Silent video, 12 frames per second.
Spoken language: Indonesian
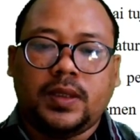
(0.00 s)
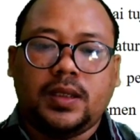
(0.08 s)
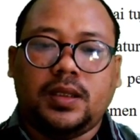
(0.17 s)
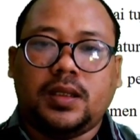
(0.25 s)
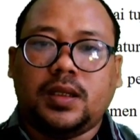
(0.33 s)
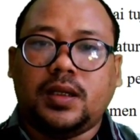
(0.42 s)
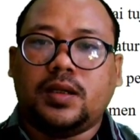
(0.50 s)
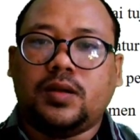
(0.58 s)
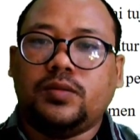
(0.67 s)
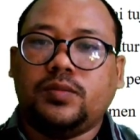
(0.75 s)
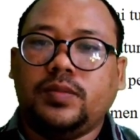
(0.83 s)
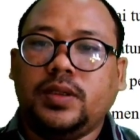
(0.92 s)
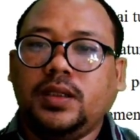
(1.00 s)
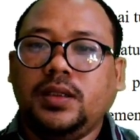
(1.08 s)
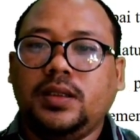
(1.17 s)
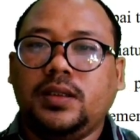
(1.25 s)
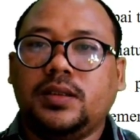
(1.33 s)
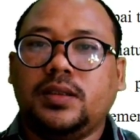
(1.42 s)
Kita
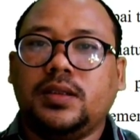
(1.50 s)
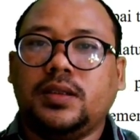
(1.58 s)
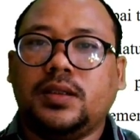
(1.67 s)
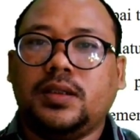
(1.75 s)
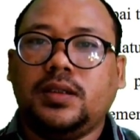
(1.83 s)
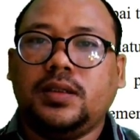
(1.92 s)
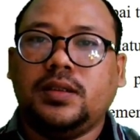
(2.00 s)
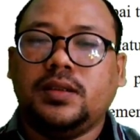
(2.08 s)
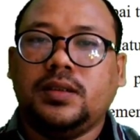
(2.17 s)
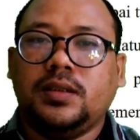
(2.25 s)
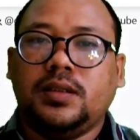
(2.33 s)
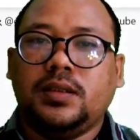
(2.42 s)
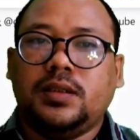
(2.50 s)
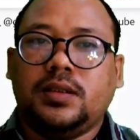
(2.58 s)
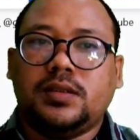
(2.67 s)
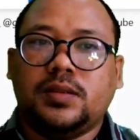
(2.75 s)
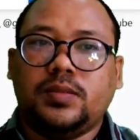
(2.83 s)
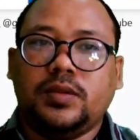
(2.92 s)
copy, ya.
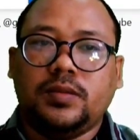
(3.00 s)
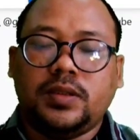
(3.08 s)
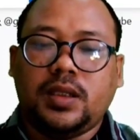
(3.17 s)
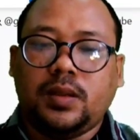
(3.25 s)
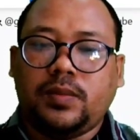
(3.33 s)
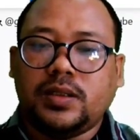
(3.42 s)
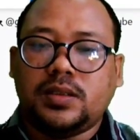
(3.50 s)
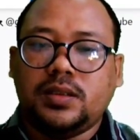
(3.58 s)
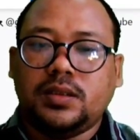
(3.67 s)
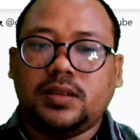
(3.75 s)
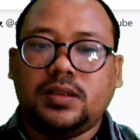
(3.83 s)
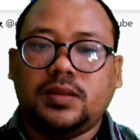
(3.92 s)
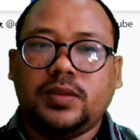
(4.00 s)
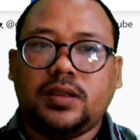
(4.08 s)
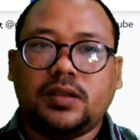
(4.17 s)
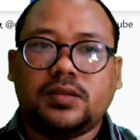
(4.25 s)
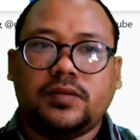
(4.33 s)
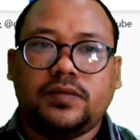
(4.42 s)
Sebelum kita paste ke
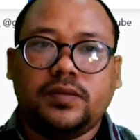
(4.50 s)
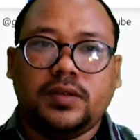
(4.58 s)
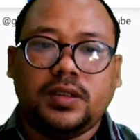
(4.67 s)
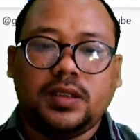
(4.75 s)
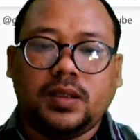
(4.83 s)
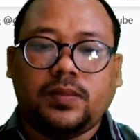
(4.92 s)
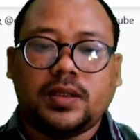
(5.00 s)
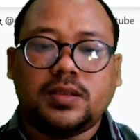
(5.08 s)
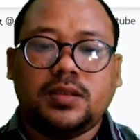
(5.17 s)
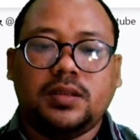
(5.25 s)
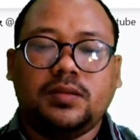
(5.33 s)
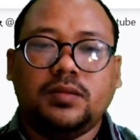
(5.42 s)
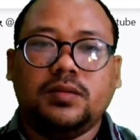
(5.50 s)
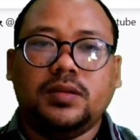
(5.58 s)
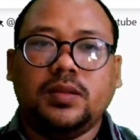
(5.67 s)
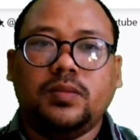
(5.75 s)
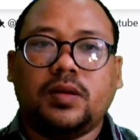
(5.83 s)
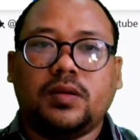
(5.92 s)
Microsoft Word, kita paste dulu
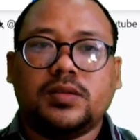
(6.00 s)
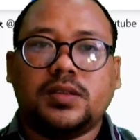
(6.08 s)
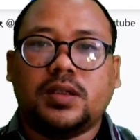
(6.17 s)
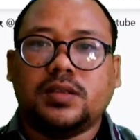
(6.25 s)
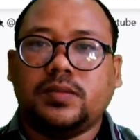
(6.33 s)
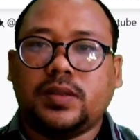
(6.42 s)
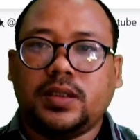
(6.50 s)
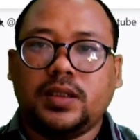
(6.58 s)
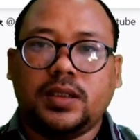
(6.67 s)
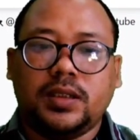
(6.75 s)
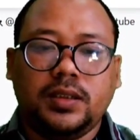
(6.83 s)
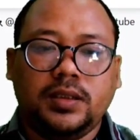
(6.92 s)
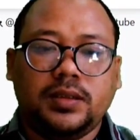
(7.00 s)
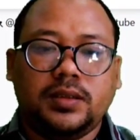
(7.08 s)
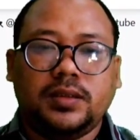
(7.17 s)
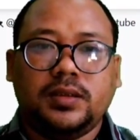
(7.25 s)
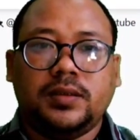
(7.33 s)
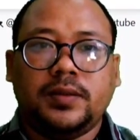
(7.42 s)
di browser seperti ini.
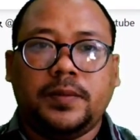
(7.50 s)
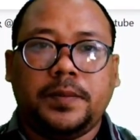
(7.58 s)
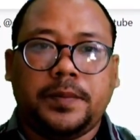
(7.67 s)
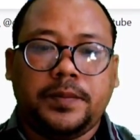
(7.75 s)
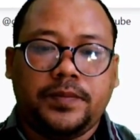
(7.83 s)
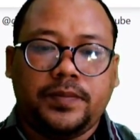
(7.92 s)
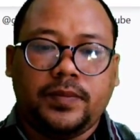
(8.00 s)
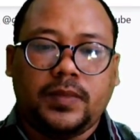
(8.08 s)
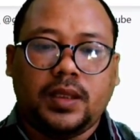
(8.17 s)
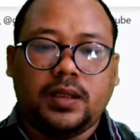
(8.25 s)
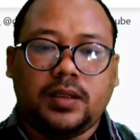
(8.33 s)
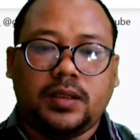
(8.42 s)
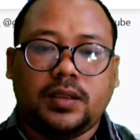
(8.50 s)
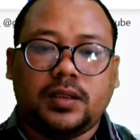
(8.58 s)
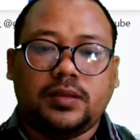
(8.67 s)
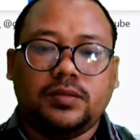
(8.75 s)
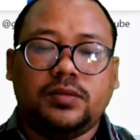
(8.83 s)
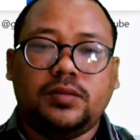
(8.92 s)

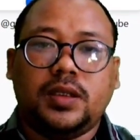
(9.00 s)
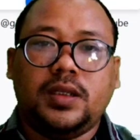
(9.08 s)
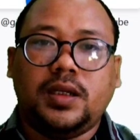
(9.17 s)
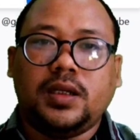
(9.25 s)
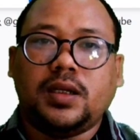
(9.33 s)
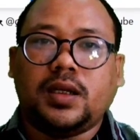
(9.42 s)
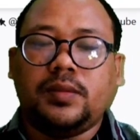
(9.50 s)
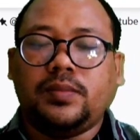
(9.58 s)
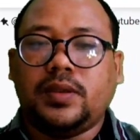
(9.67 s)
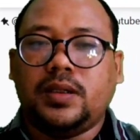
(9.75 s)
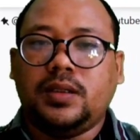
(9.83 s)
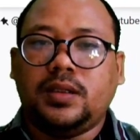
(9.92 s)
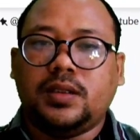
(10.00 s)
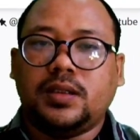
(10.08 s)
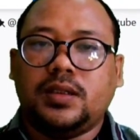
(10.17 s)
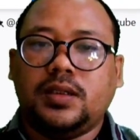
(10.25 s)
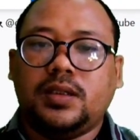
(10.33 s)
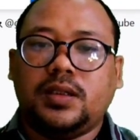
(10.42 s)
Nah, tujuannya agar apa?
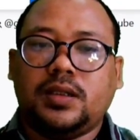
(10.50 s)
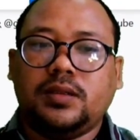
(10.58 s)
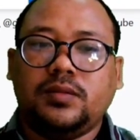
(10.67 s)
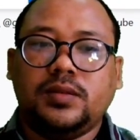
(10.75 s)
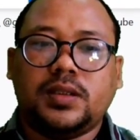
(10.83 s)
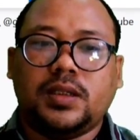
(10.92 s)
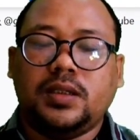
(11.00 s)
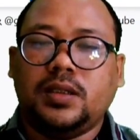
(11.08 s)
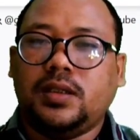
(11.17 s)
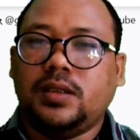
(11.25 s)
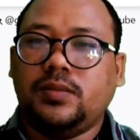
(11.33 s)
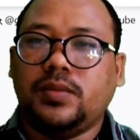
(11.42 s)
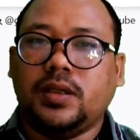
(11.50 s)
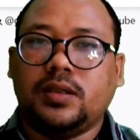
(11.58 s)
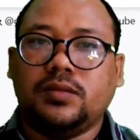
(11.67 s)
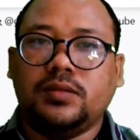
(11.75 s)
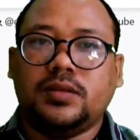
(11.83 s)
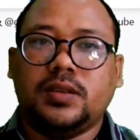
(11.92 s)
Agar tulisannya
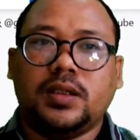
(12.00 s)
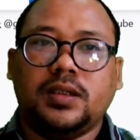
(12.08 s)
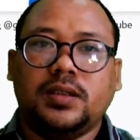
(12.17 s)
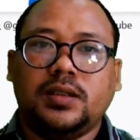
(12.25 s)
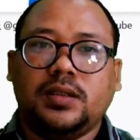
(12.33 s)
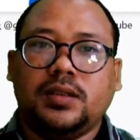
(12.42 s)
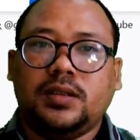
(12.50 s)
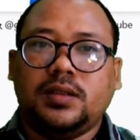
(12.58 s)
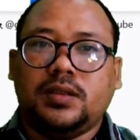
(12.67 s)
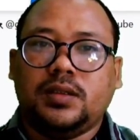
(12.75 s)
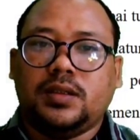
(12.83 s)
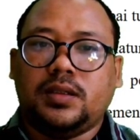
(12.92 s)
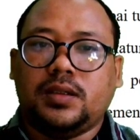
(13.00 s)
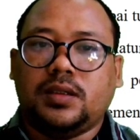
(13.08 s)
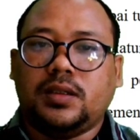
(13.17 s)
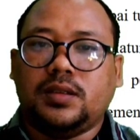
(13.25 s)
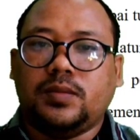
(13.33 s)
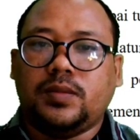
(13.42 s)
bagus ya.
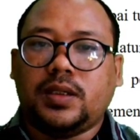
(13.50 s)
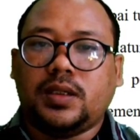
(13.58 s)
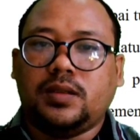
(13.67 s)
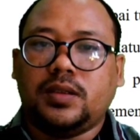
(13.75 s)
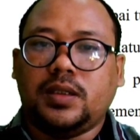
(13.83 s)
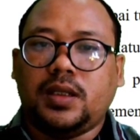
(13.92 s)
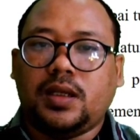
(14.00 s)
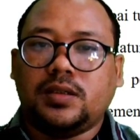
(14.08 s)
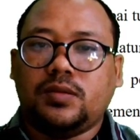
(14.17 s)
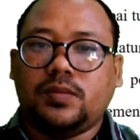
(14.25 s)
Nah, coba kalau kita langsung